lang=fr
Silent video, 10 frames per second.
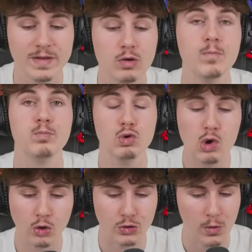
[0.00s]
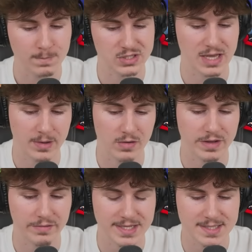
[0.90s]
le plus longtemps. Parce qu'après, on
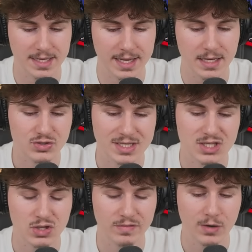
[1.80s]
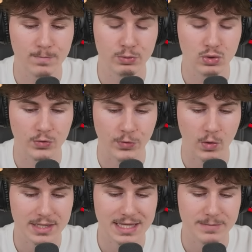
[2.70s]
va inverser les règles. Celui qui survit le plus
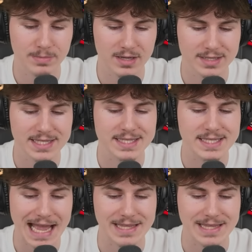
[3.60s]
longtemps, et eh ben, il gagne